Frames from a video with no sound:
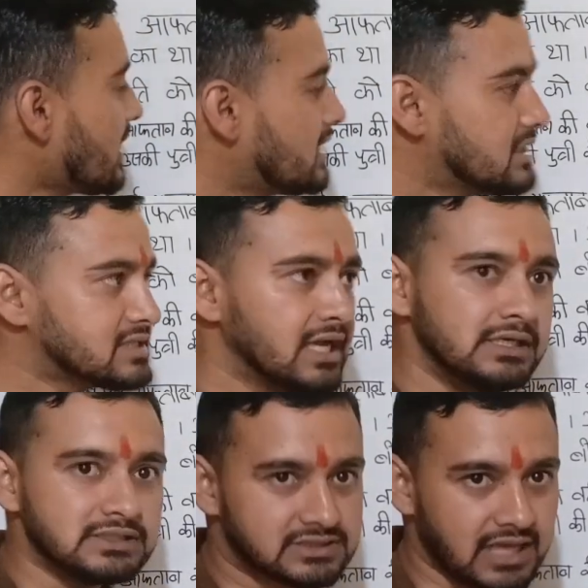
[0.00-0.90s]
माइनस
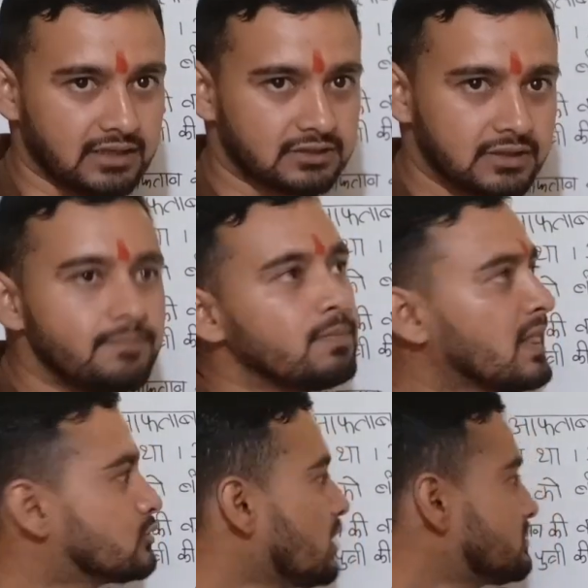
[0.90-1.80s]
सात
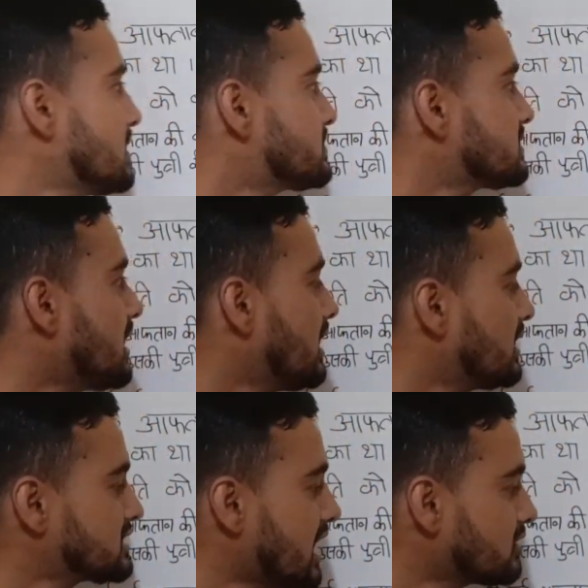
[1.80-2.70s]
तो अब जब
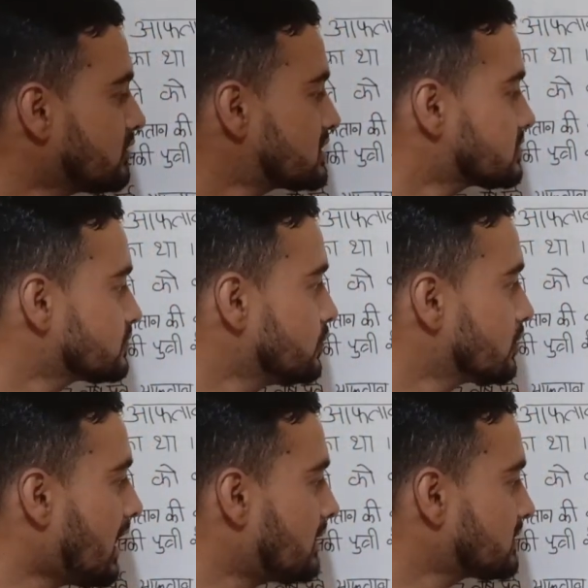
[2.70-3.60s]
सात वर्ष
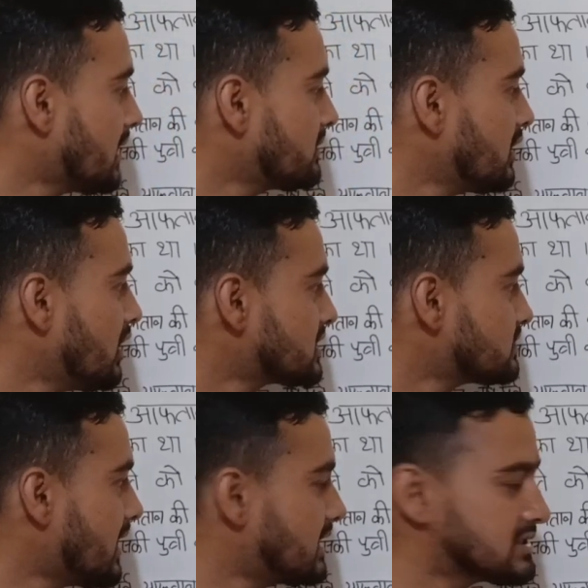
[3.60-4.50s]
पूर्व आपताब की
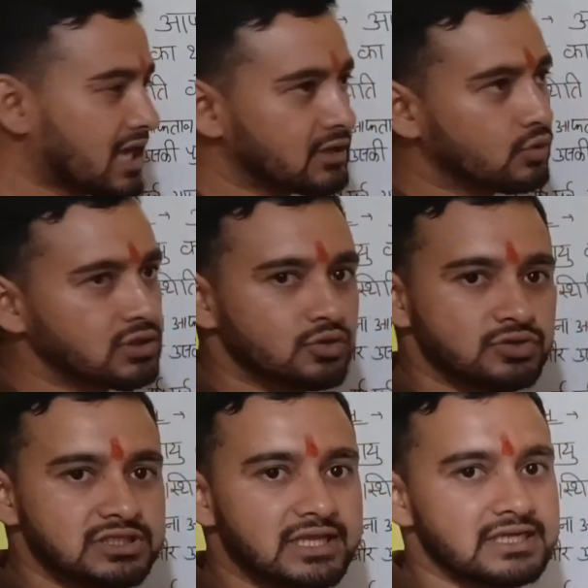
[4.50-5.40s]
एक्स माइनस सात होगी तो
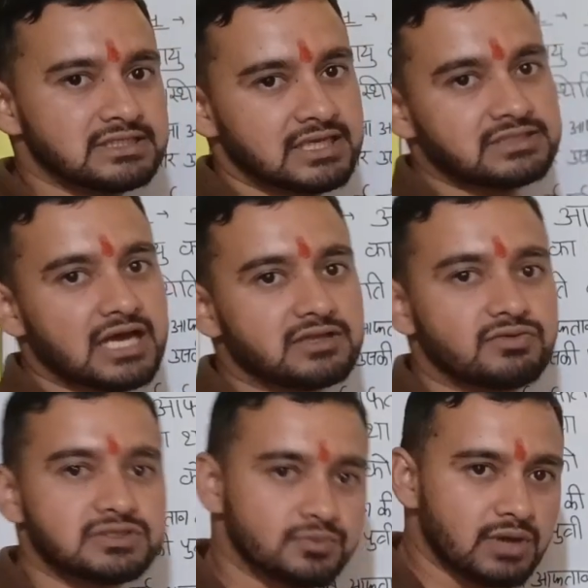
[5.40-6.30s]
उसी तरीके से सात
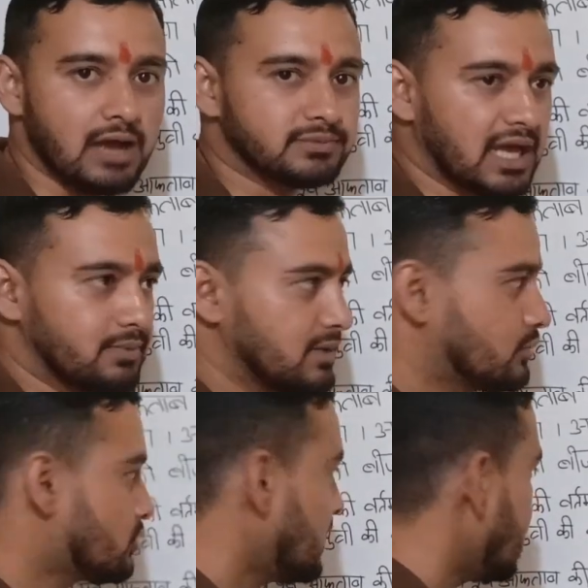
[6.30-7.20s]
वर्ष पूर्व आपताब की
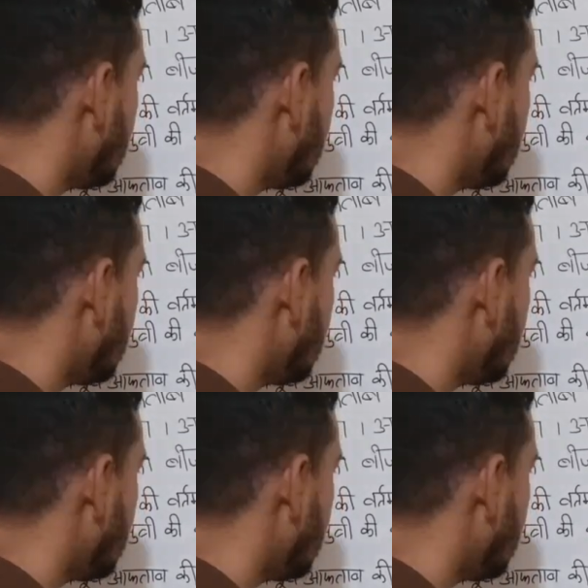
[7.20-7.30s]
पुत्र की